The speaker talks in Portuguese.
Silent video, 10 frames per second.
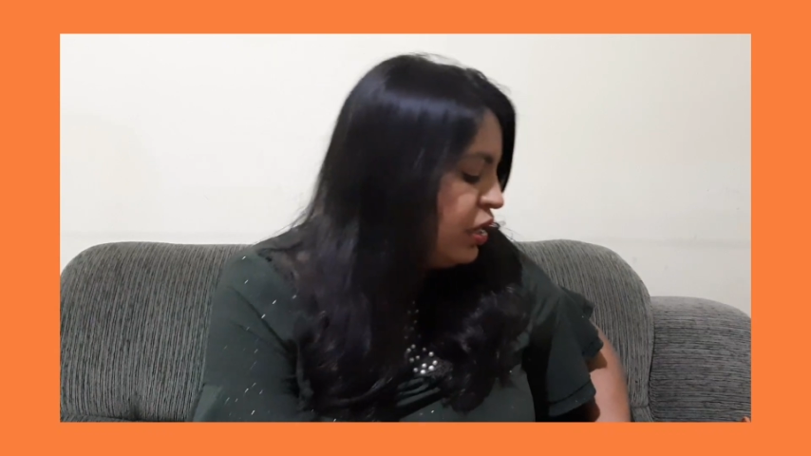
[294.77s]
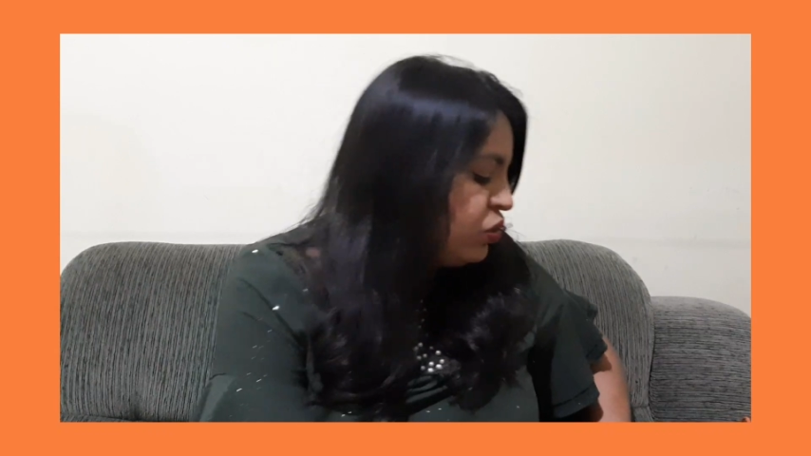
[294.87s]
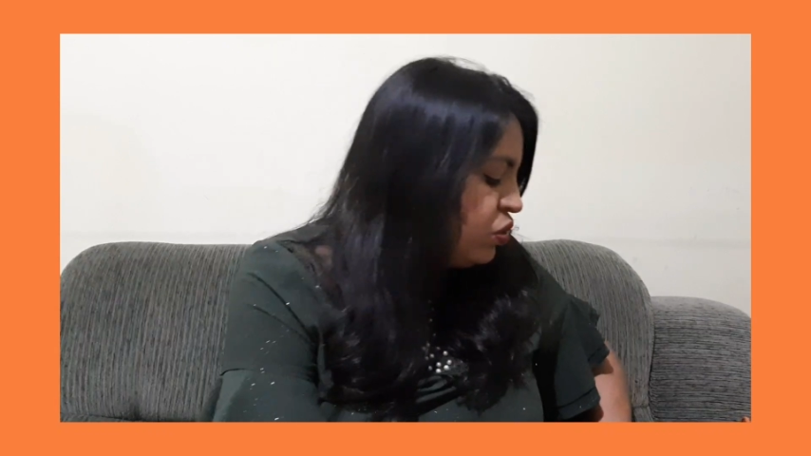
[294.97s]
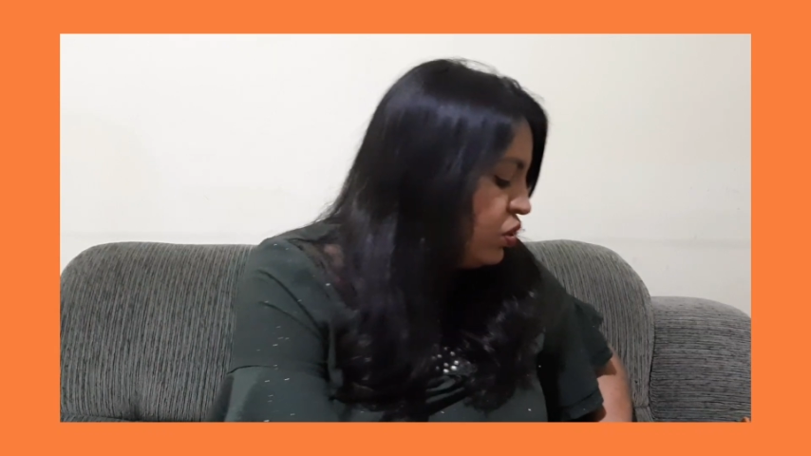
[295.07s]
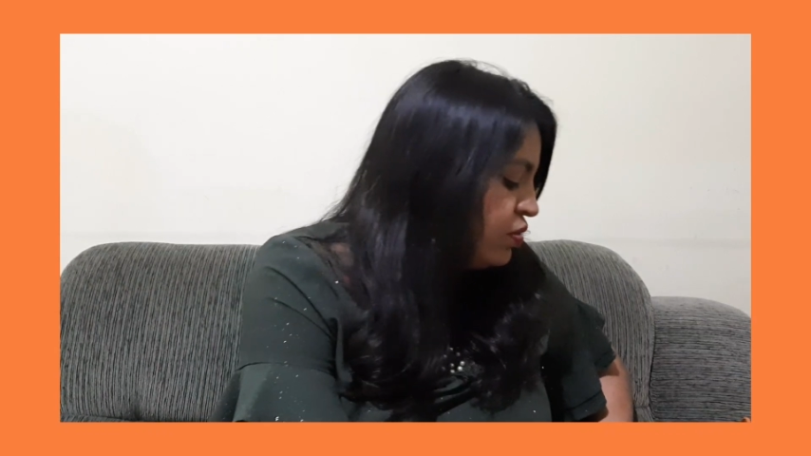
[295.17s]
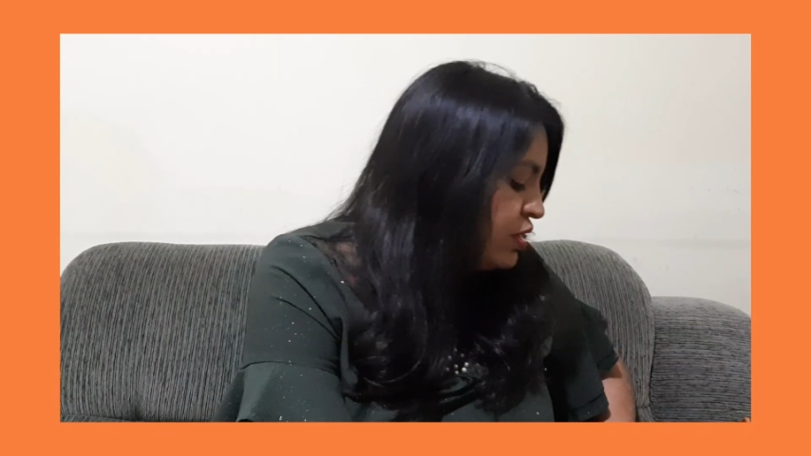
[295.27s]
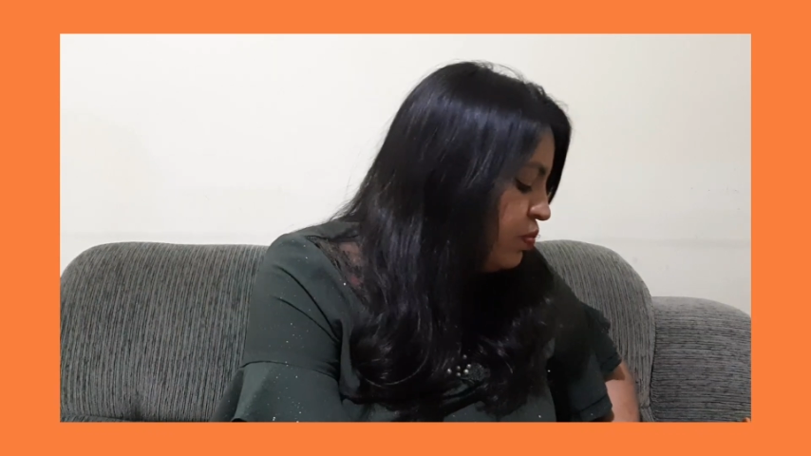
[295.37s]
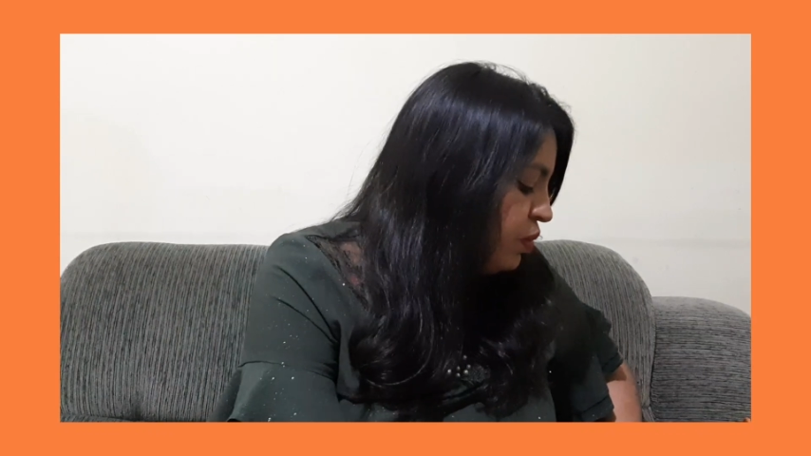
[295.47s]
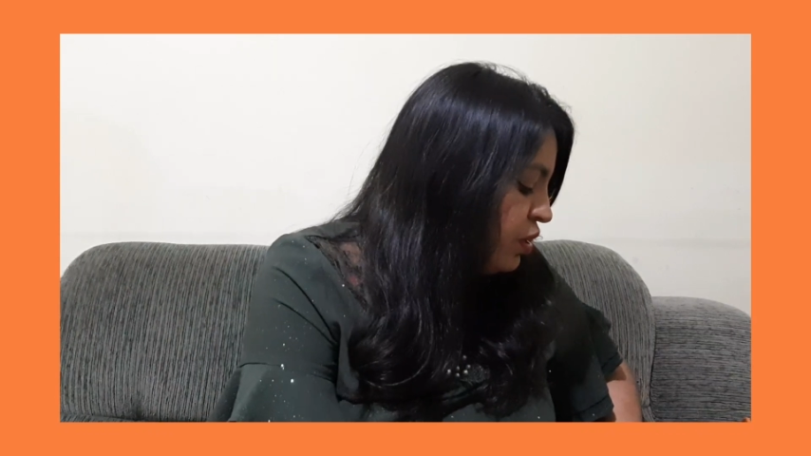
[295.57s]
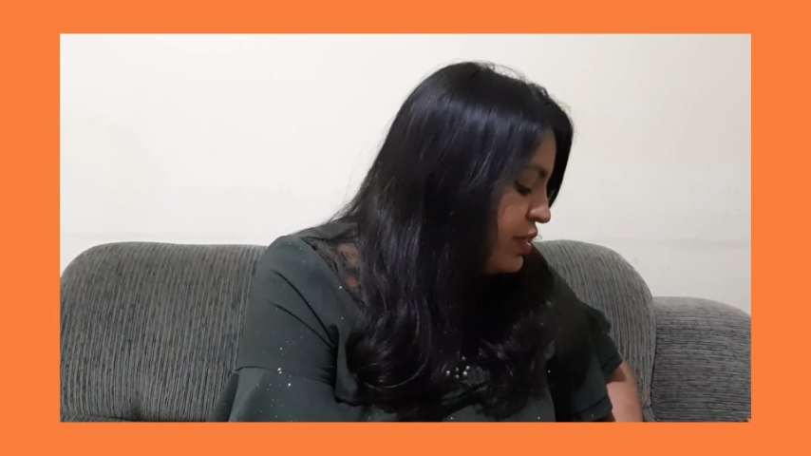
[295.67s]
Todo esse
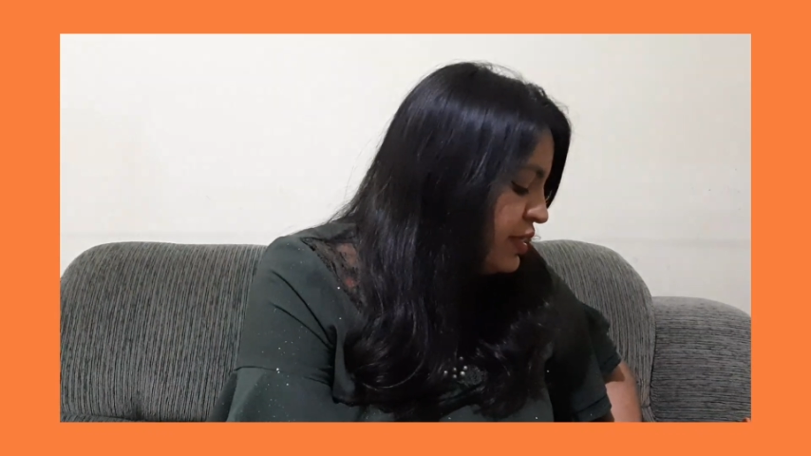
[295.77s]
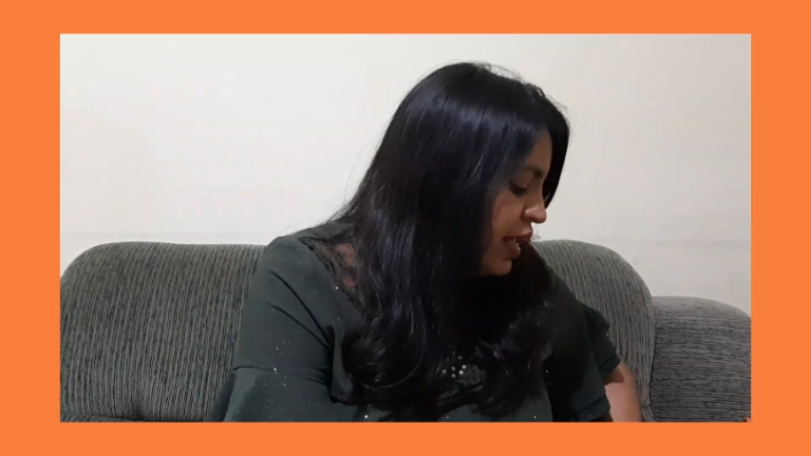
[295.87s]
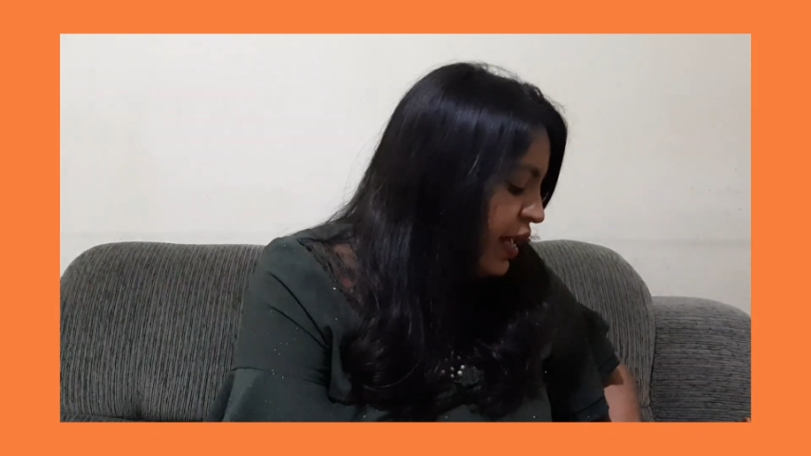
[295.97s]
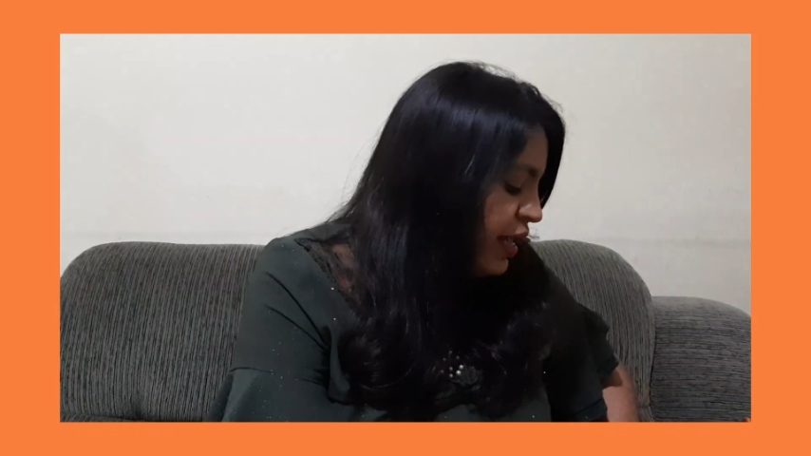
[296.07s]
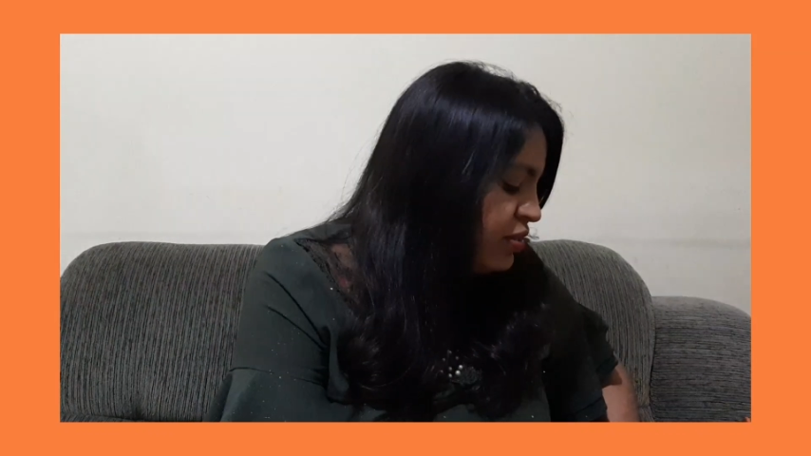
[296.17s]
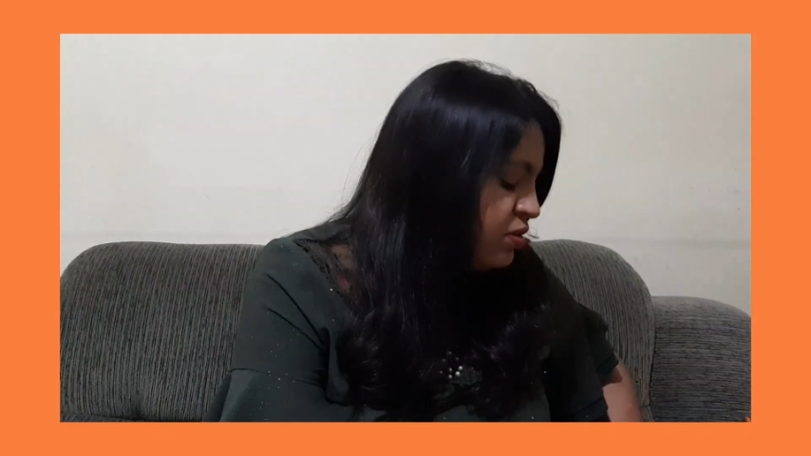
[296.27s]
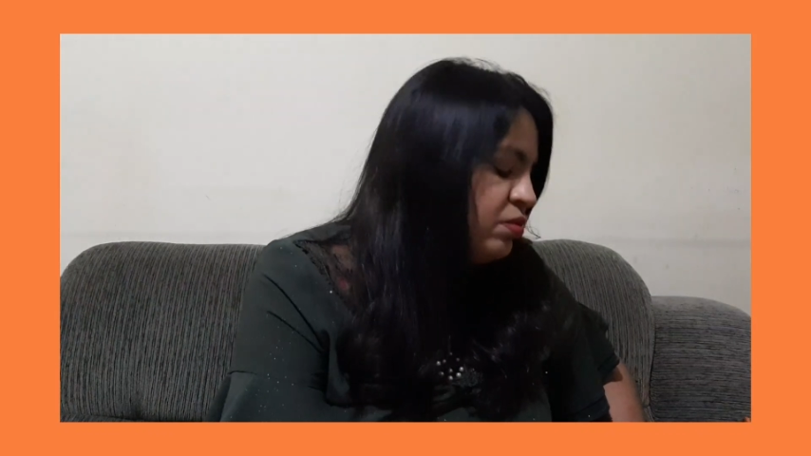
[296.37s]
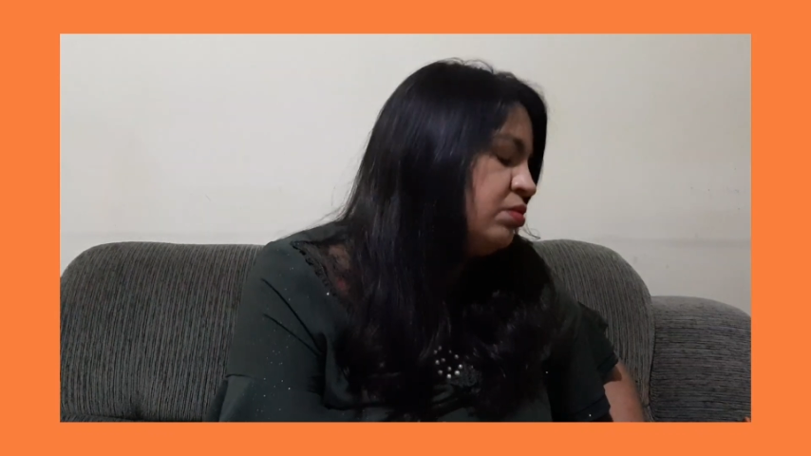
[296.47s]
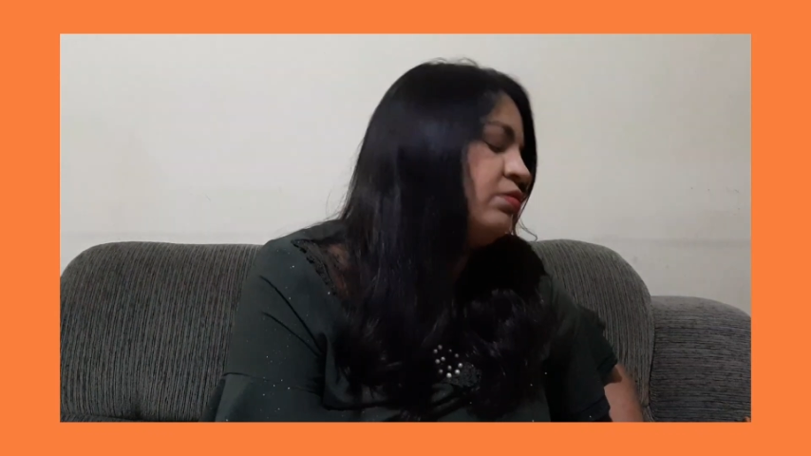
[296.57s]
processo,